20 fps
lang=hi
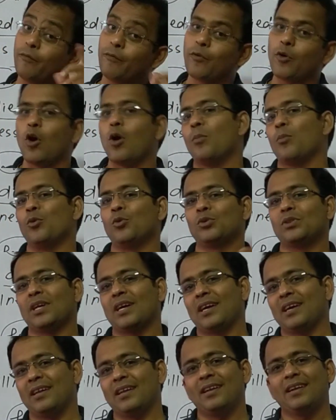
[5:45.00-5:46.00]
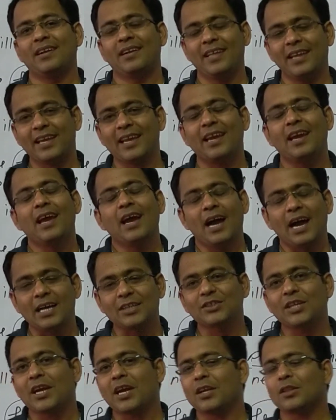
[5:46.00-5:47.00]
फ्रॉम होता है ठीक है
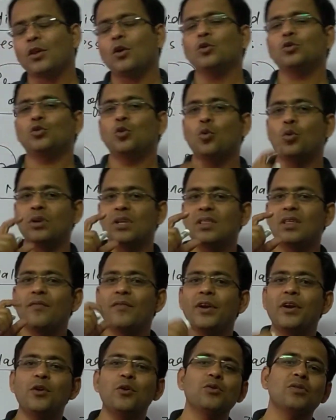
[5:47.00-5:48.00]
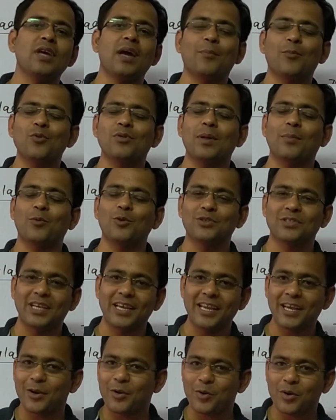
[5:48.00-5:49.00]
आशा करता हूं छोटे से वीडियो से आपको सब कुछ
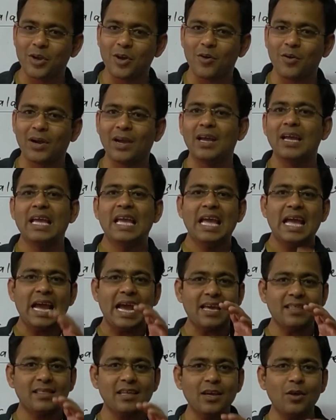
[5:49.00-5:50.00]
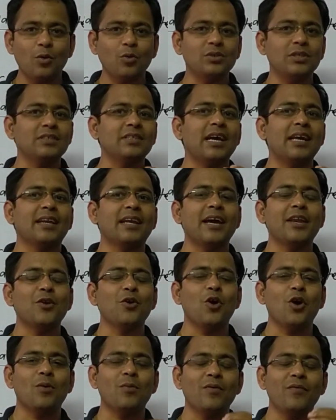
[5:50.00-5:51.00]
क्लियर हो गया होगा ऐसे ही रोचक जानकारी
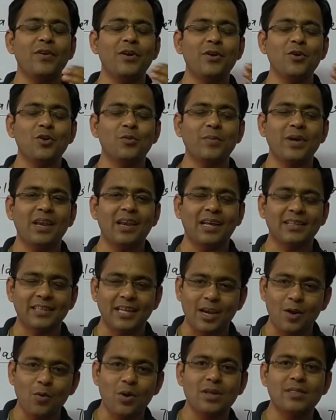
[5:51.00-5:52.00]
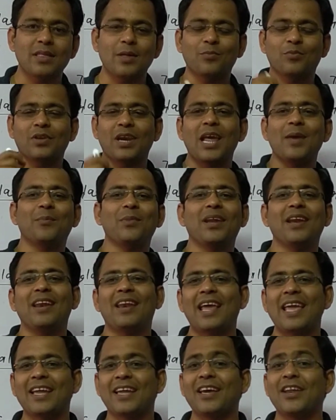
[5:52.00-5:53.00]
और भी वीडियोस में लाता रहूंगा सब्सक्राइब करें
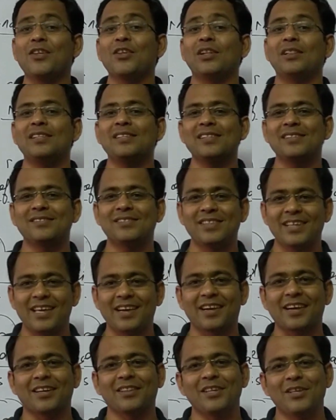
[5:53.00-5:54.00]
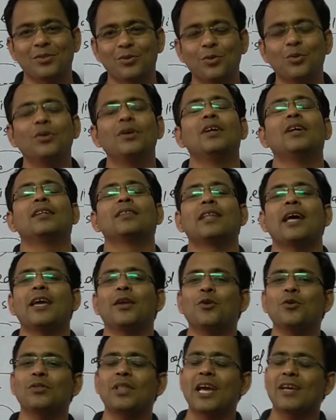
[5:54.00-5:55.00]
लाइक करें जल्दी से शेयर कर दें इसको
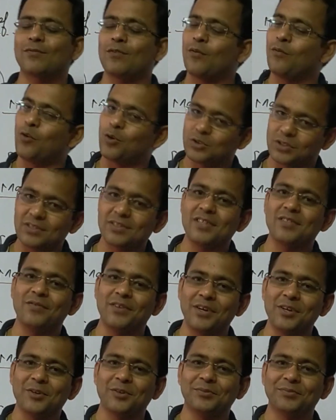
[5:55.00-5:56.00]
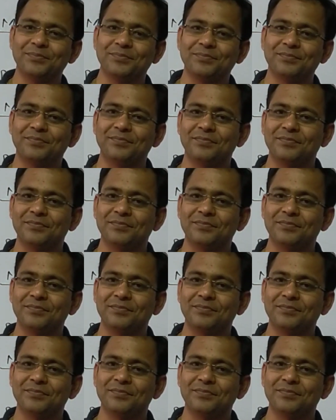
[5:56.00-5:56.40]
थैंक यू थैंक्स फॉर वॉचिंग दिस वीडियो